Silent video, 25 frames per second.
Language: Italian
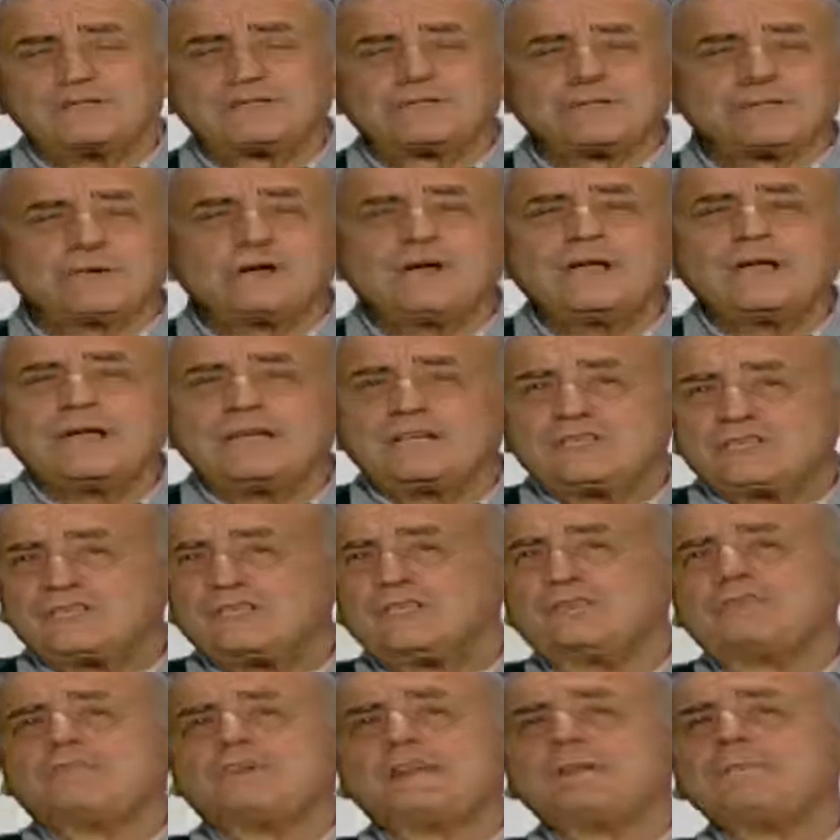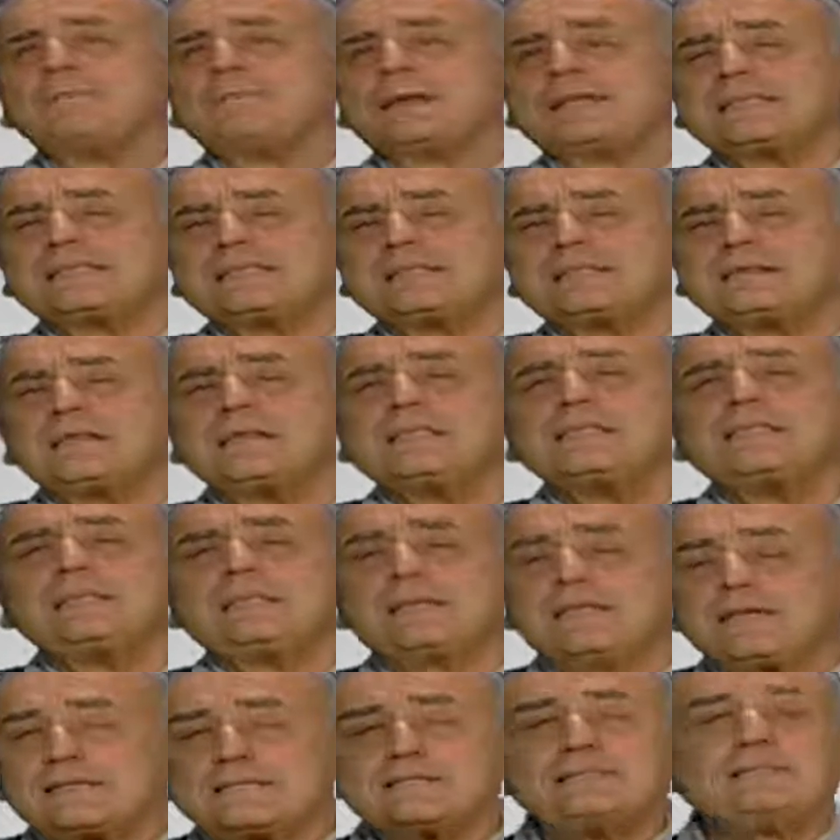Sono cifre
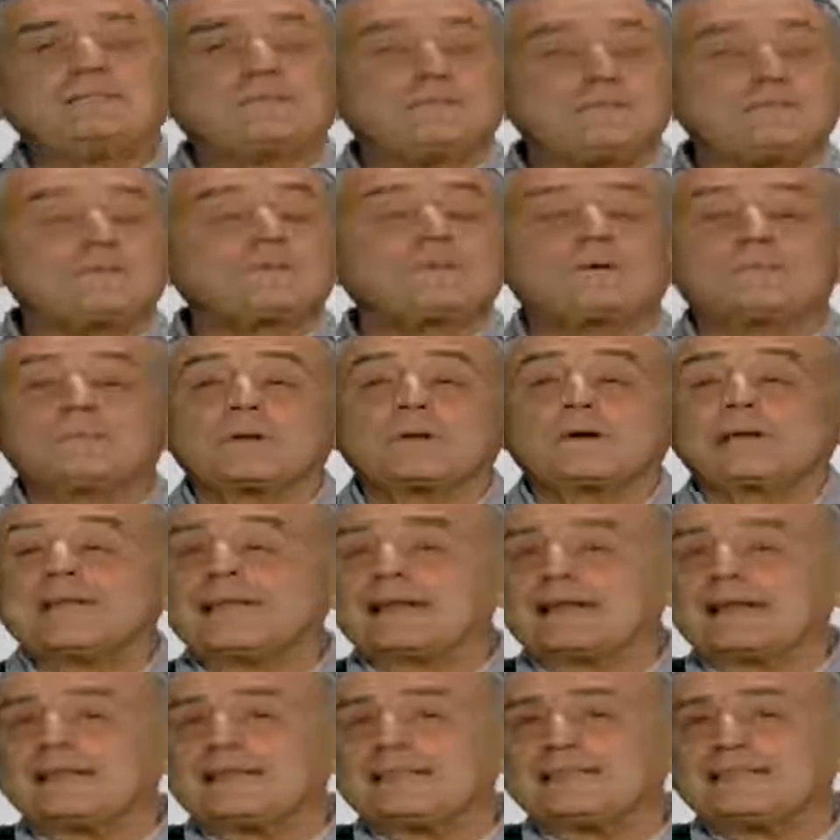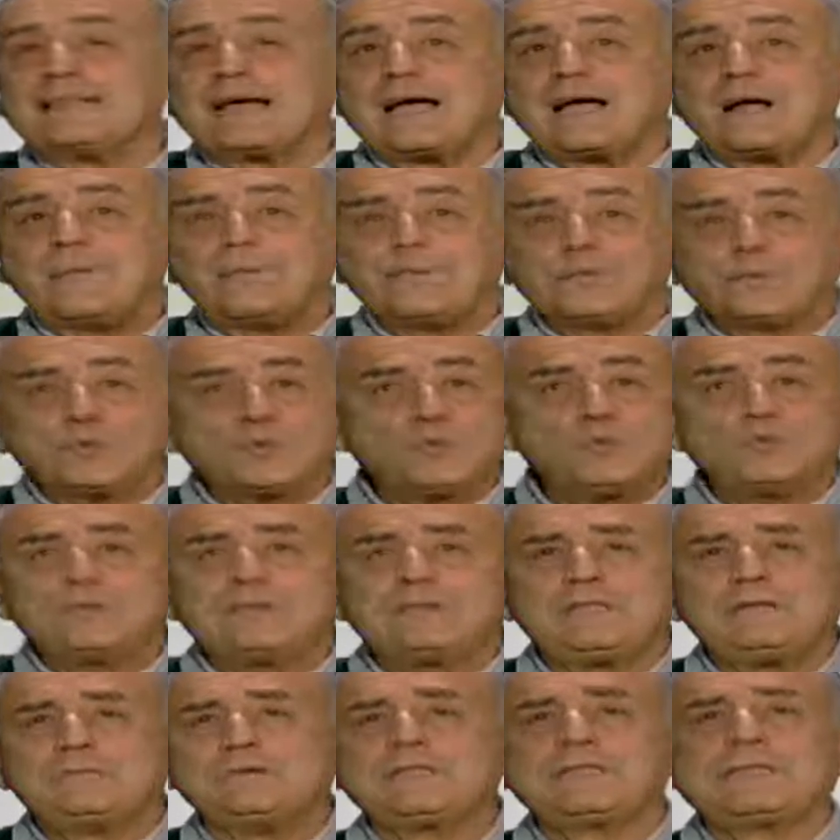impressionanti che restituiscono però la realtà
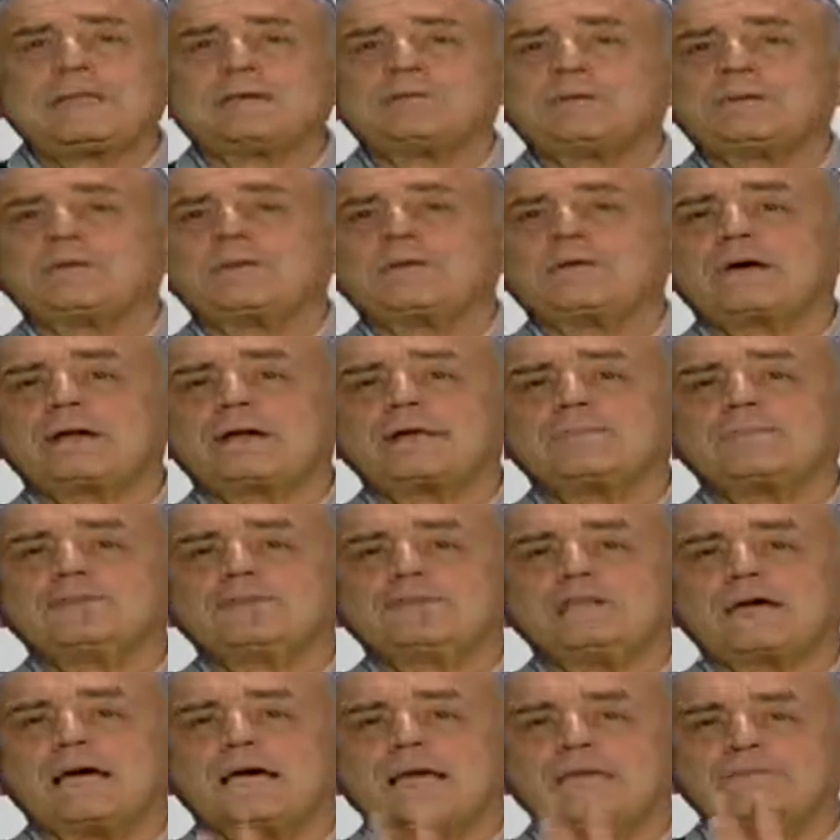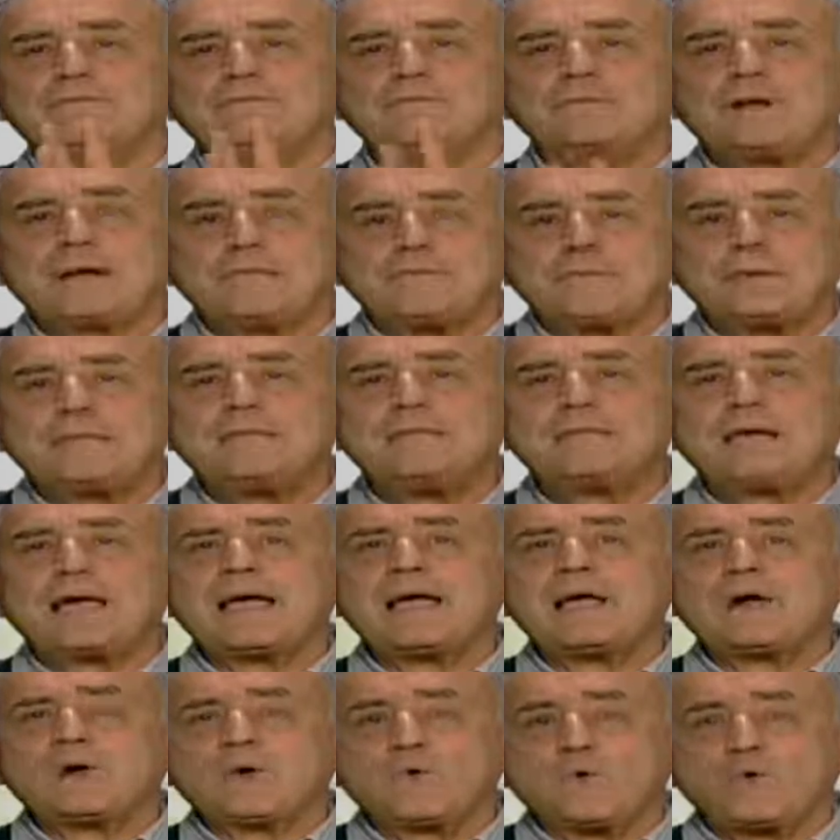ultima della Prima Guerra Mondiale. Fu la
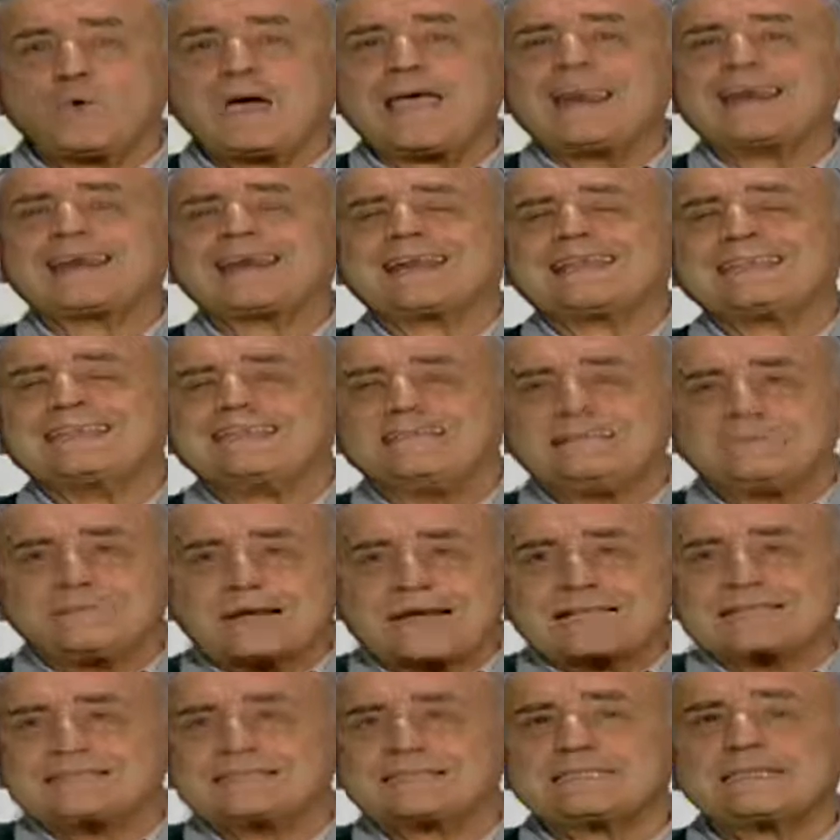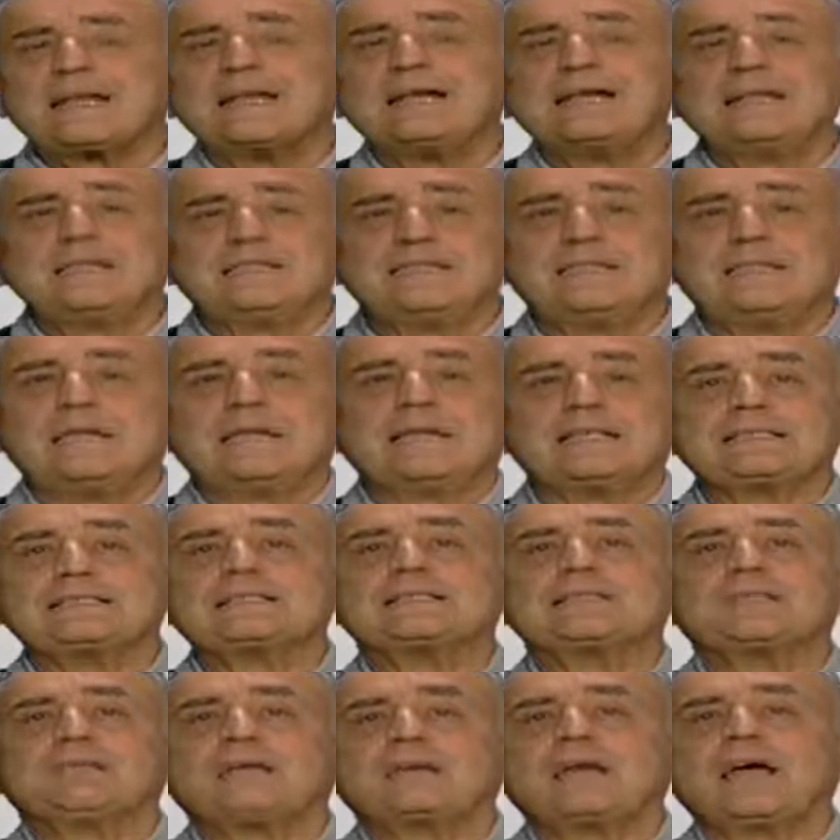prima guerra di massa della
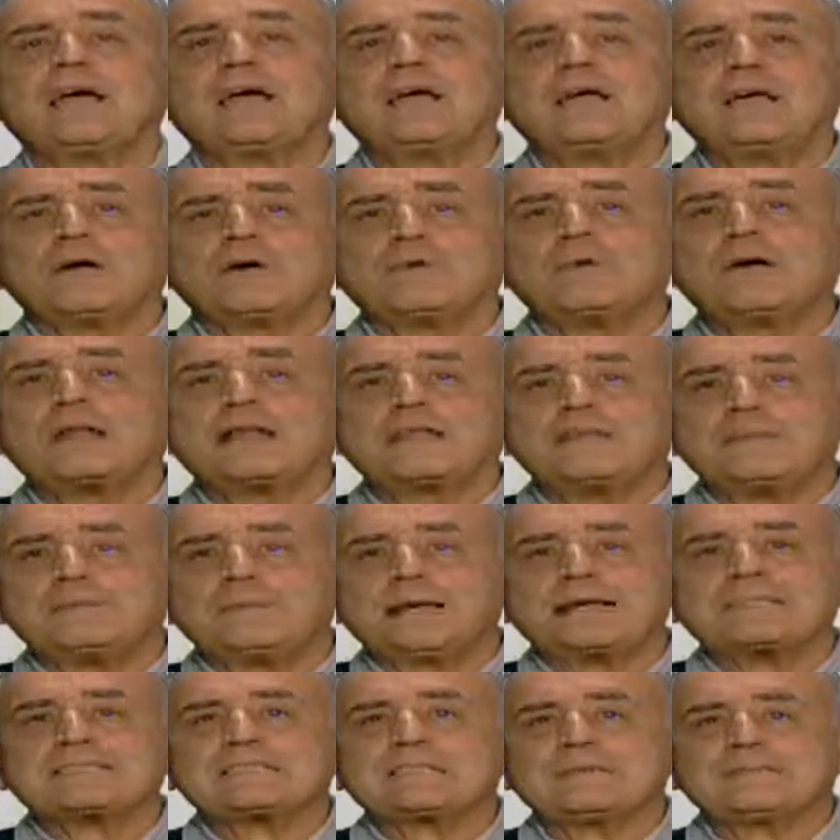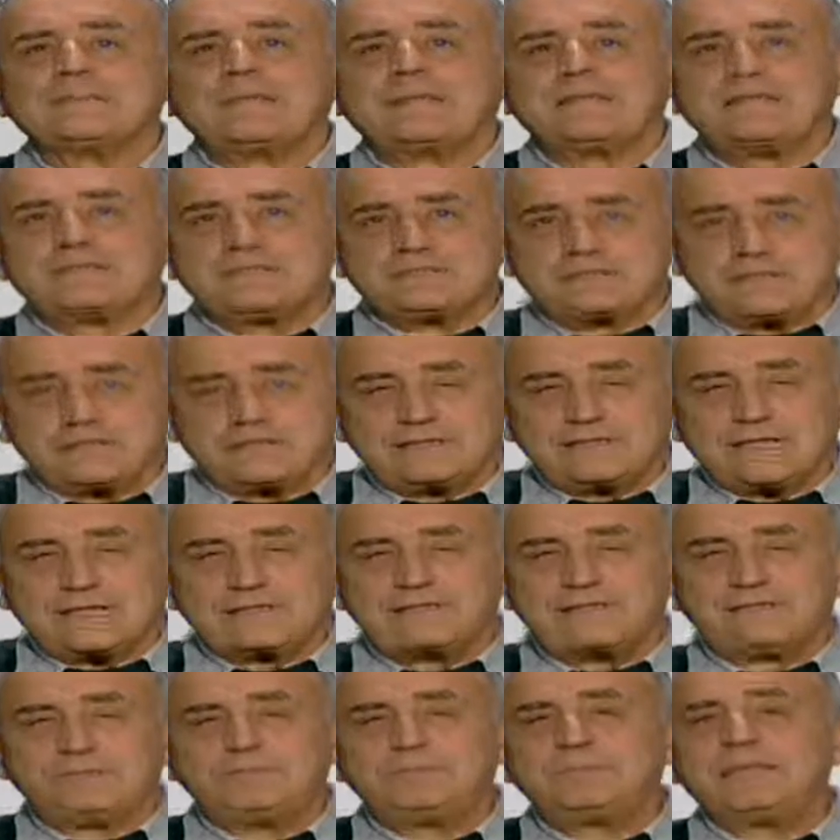storia, guerra di massa per i
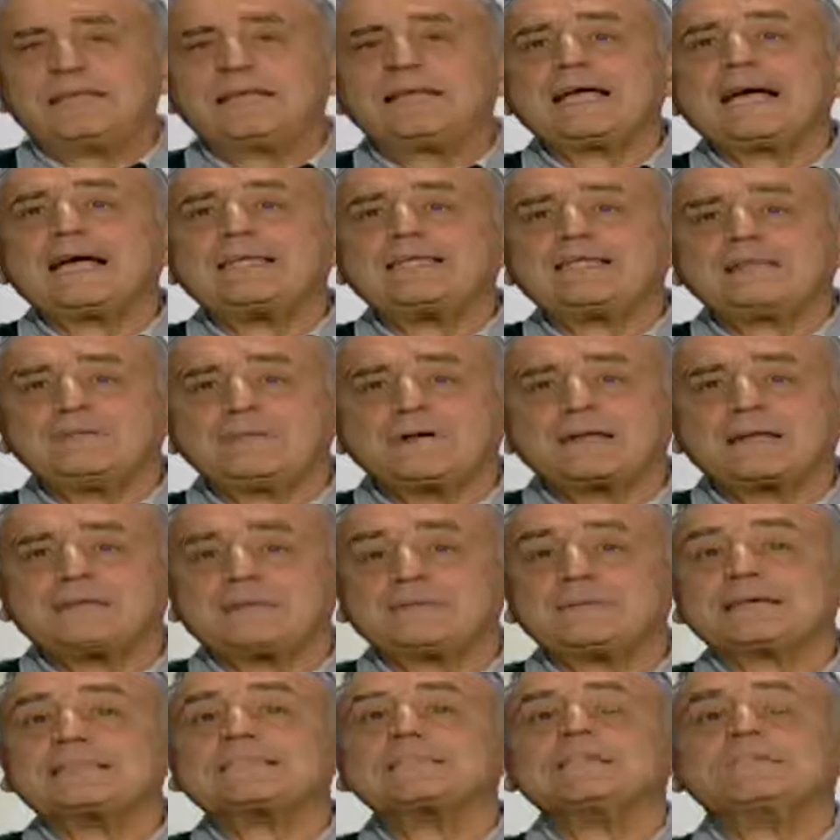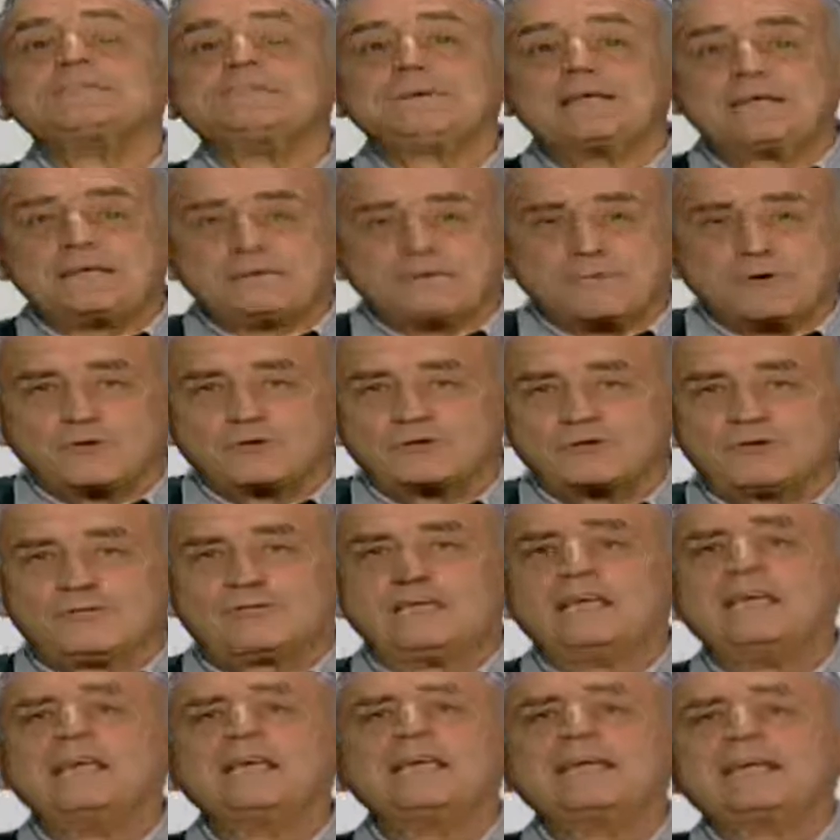soldati impiegati, guerra di massa per i
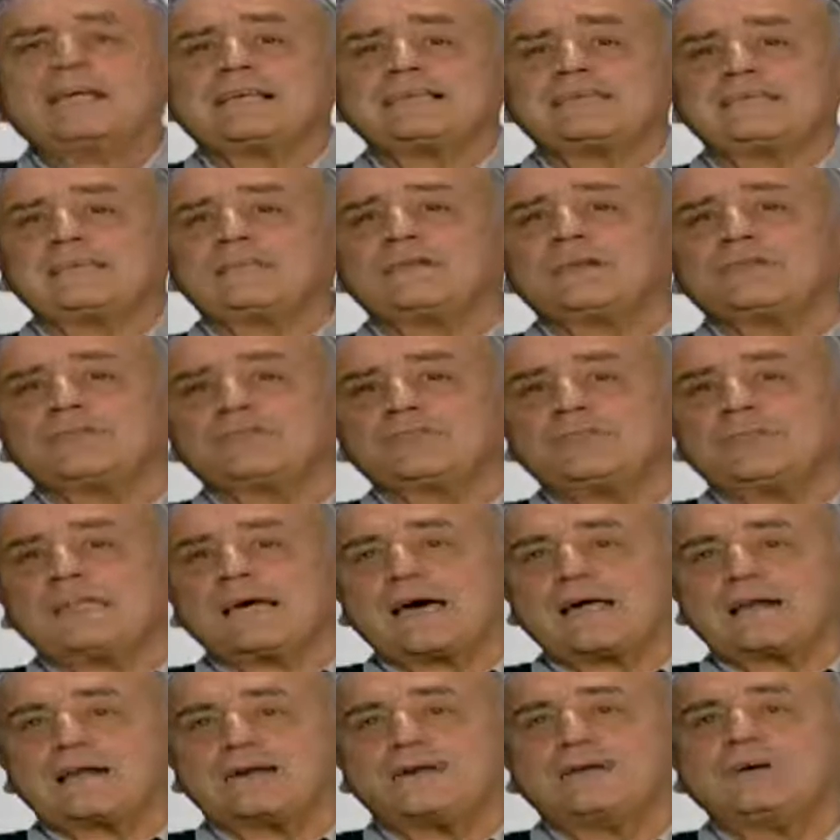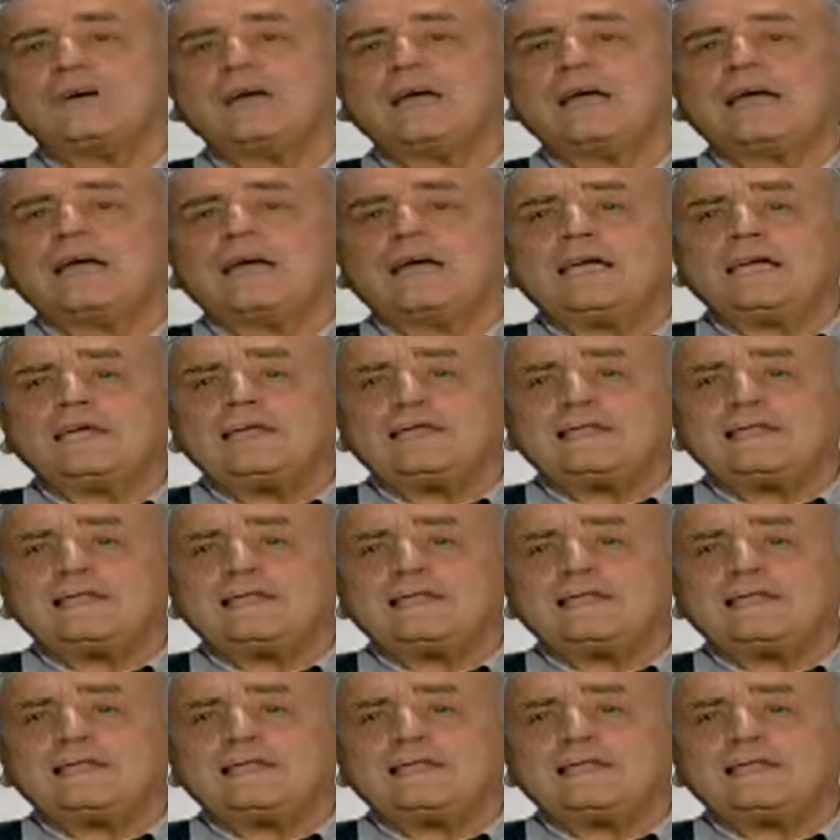morti che si contarono.